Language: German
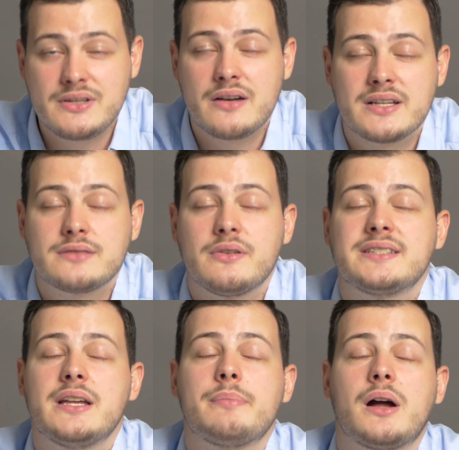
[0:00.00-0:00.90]
wieder was, was
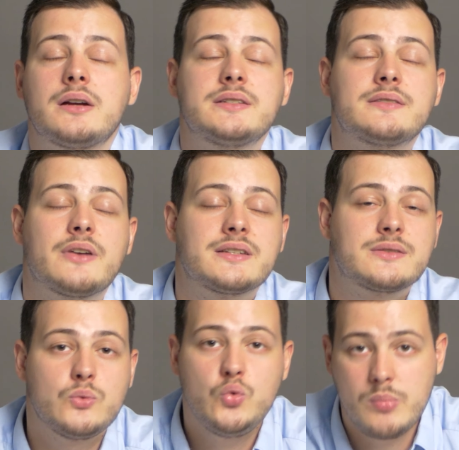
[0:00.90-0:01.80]
in der Praxis fast
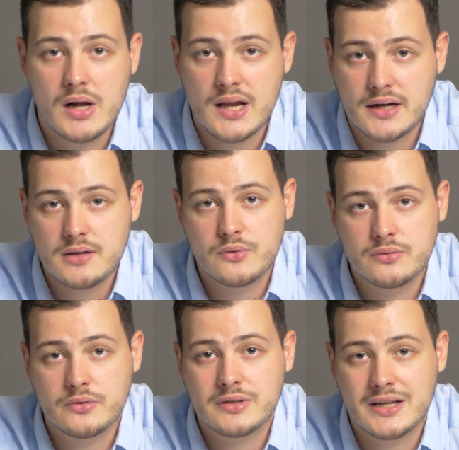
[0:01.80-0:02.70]
überall
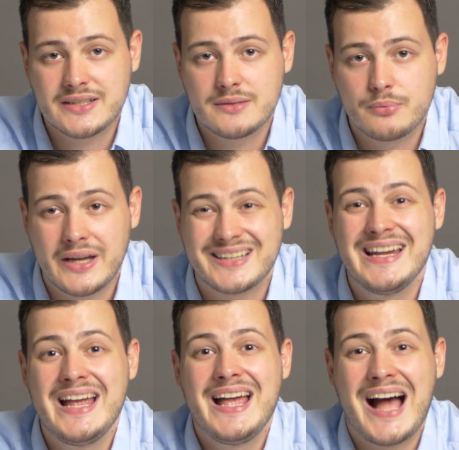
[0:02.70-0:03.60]
angewöhnt wird in agilen
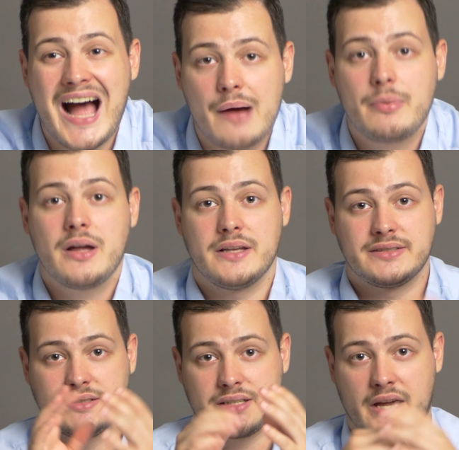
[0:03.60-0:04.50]
Projekten, aber
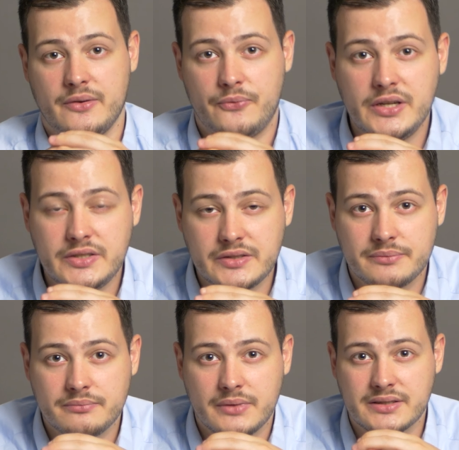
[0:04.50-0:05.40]
es ist keine Pflicht
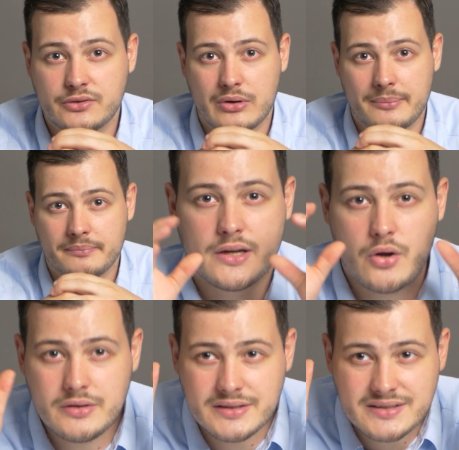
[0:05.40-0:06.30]
in Scrum. Ihr
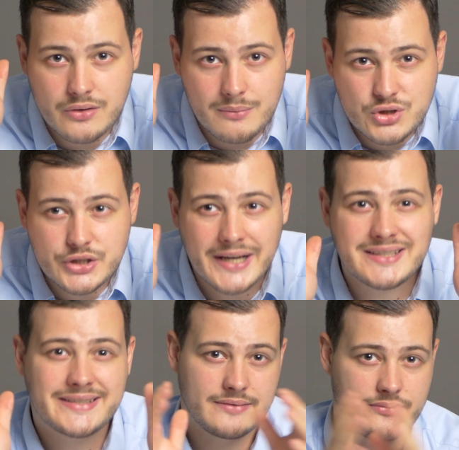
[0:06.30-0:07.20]
könnt in Scrum
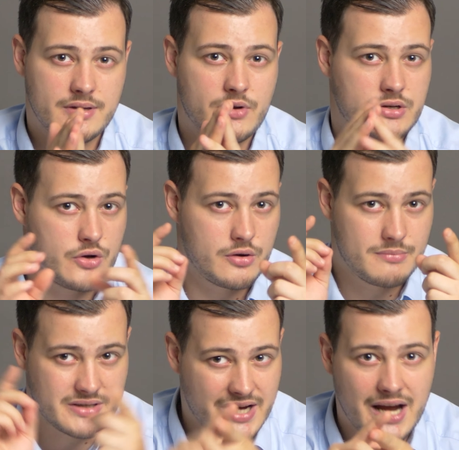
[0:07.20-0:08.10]
schätzen, wie ihr wollt. Ihr könnt
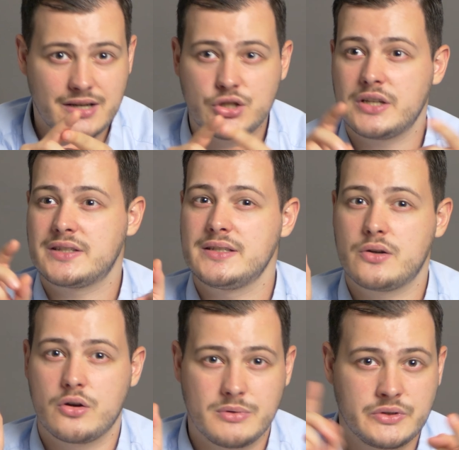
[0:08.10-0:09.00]
mit Tagen schätzen, ihr
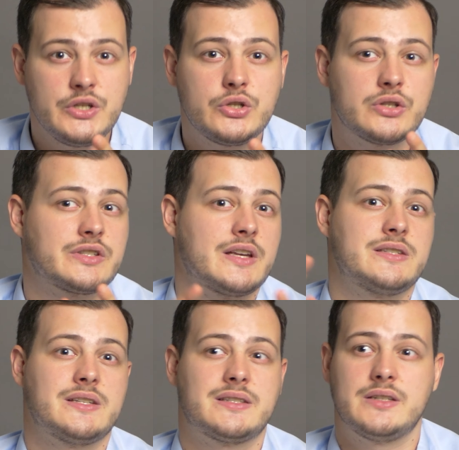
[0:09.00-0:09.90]
könnt mit
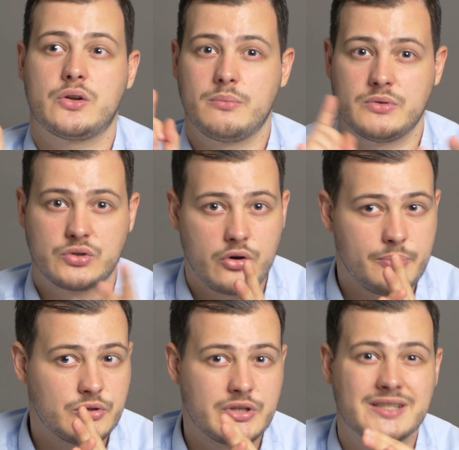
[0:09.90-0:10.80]
T-Shirt-Size schätzen, ihr könnt mit
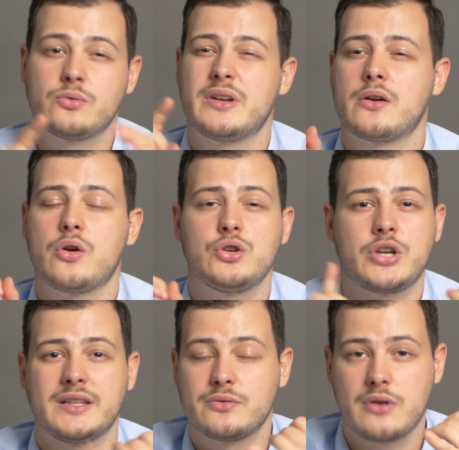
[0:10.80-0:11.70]
Storypoint schätzen oder ihr könnt
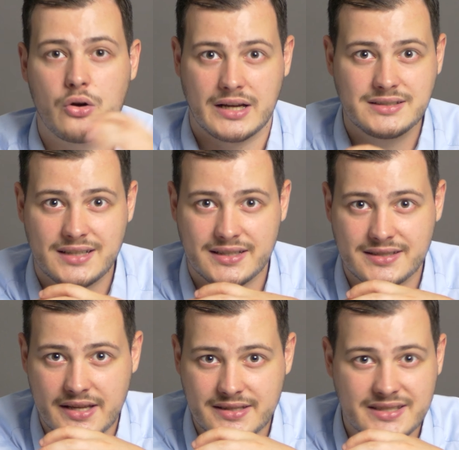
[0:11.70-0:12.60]
Schätzungen auch ganz
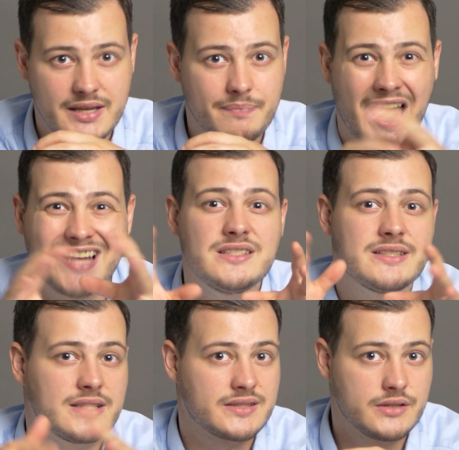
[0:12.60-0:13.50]
lassen lassen. Es gibt
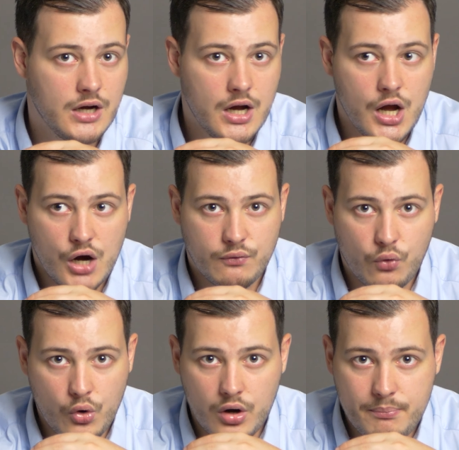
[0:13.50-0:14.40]
Ansätze,
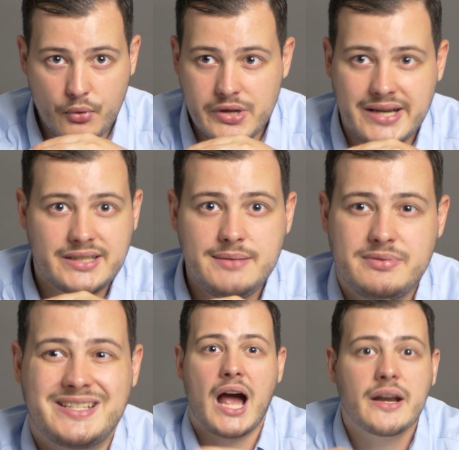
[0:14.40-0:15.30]
wo äh,
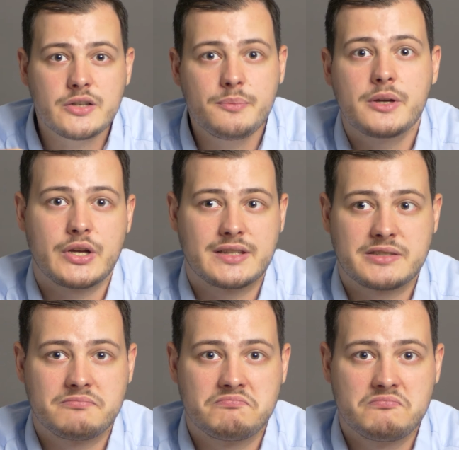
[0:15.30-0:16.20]
Projektteams gar nicht mehr
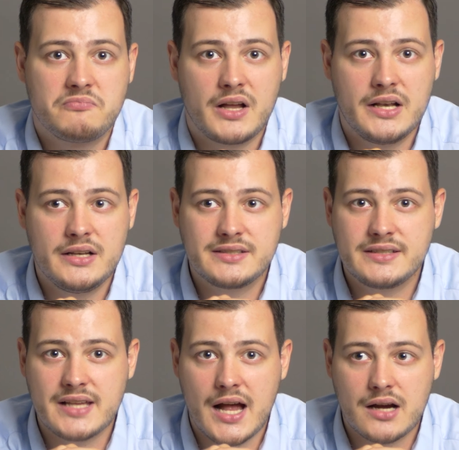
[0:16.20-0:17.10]
schätzen, weil sie
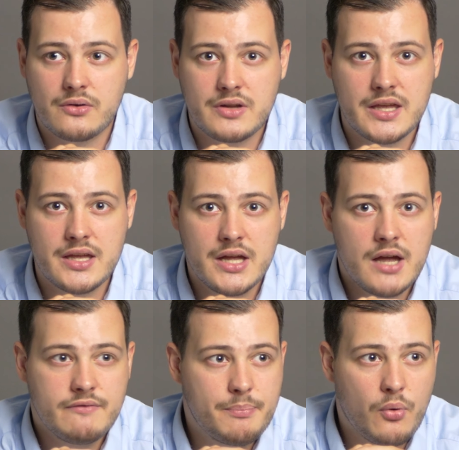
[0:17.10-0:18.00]
sagen, okay,
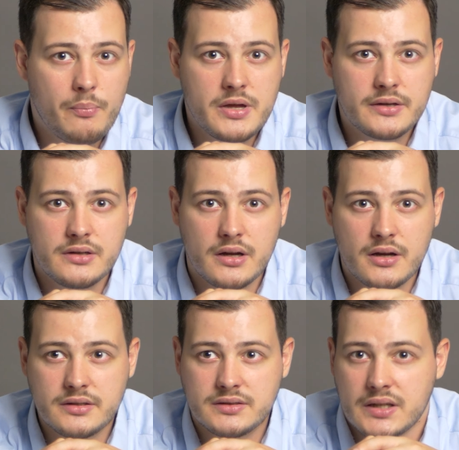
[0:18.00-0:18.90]
wir probieren
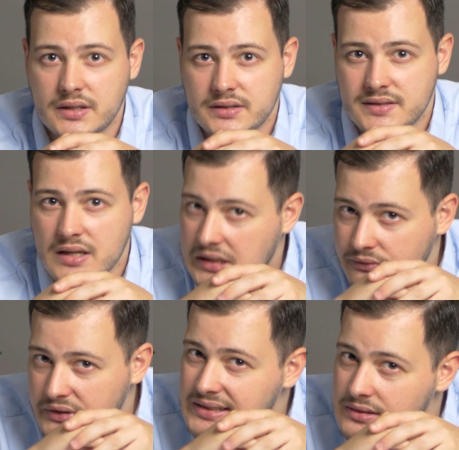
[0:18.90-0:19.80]
äh, die Tickets nach
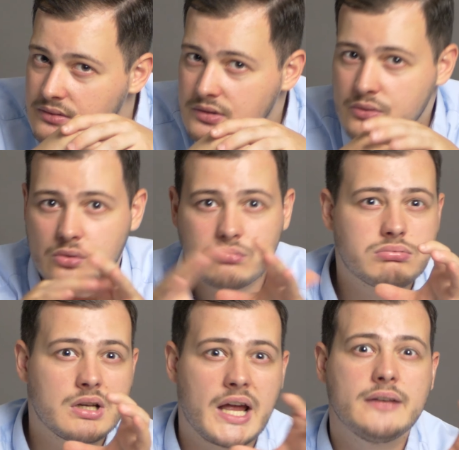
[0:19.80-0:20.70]
Gewissen so
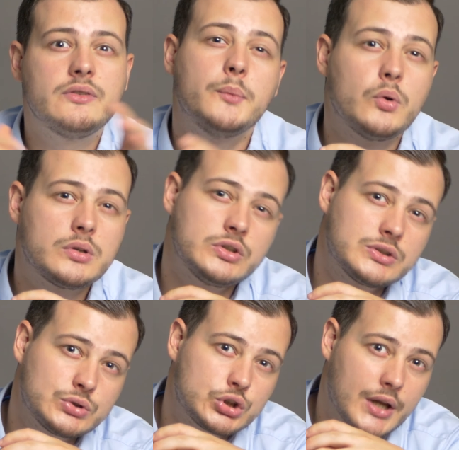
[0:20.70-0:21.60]
klein wie möglich
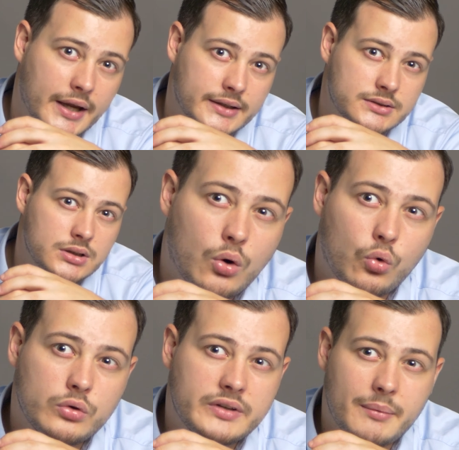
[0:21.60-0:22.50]
zu schneiden
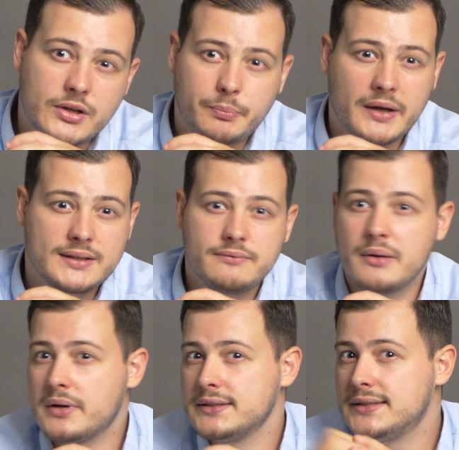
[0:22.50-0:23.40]
und dementsprechend,
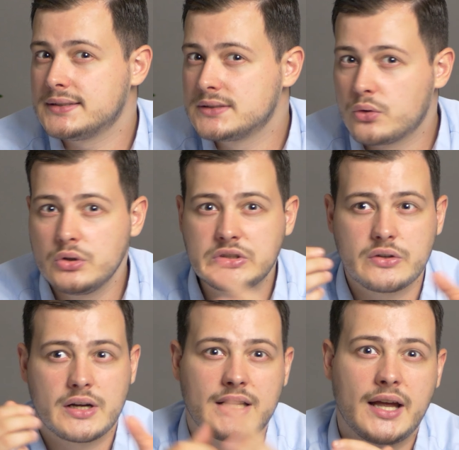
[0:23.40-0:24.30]
wenn mal ein Ticket größer
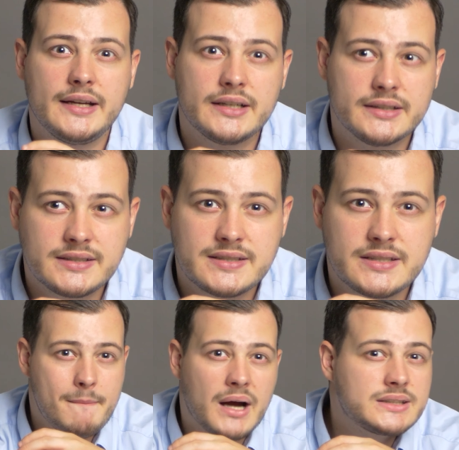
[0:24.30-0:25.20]
oder kleiner
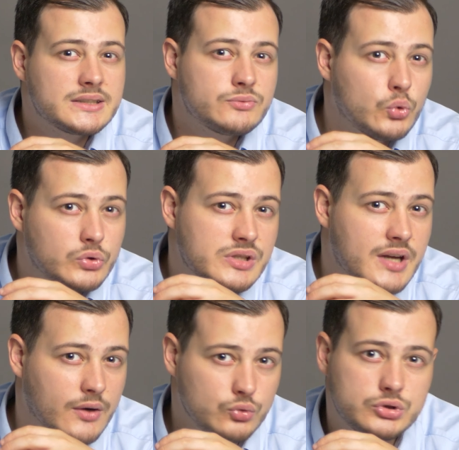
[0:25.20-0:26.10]
ist, macht das für uns
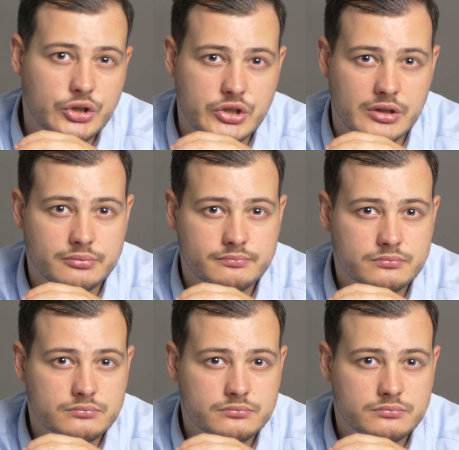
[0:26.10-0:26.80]
keinen Unterschied.